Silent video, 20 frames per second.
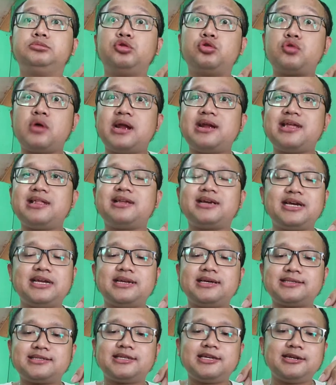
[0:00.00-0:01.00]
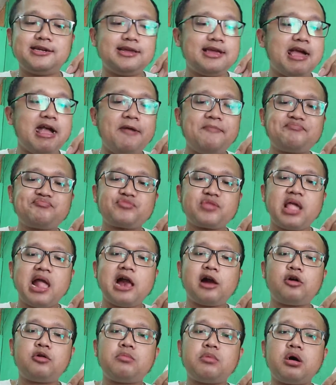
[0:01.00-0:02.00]
buruan datangin ke sini ya
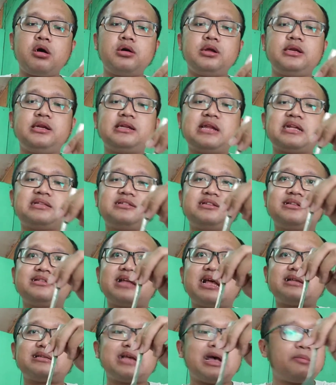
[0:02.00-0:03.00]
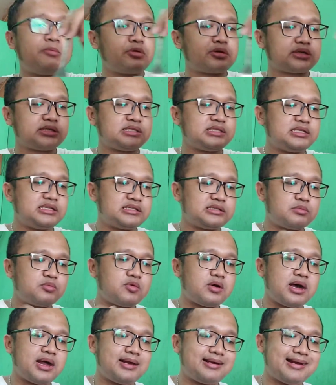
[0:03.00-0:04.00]
aku mau ini nasinya tak campur ke sini
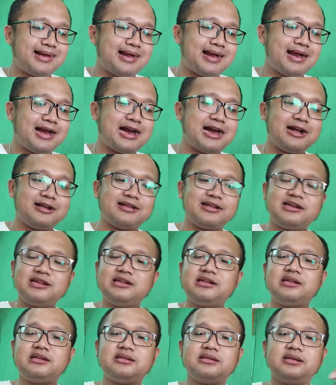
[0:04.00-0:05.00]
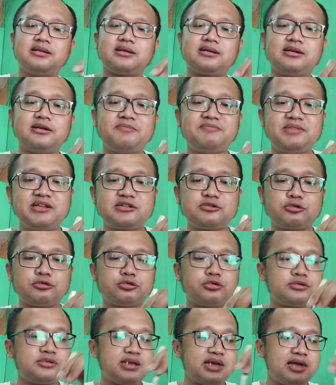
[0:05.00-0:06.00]
semua nah jadi direndam di
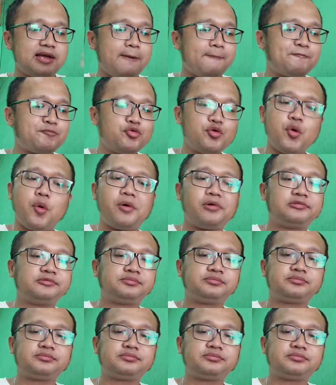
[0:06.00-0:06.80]
sotonya uh.